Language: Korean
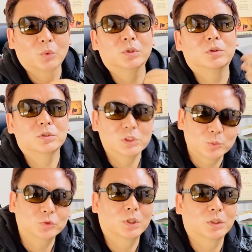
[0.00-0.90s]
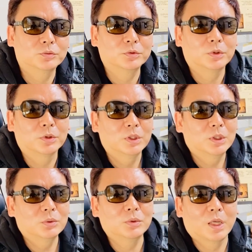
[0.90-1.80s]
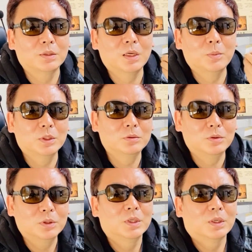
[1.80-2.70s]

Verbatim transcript: 뭐 이런 질문과 같고요. 또 대답에서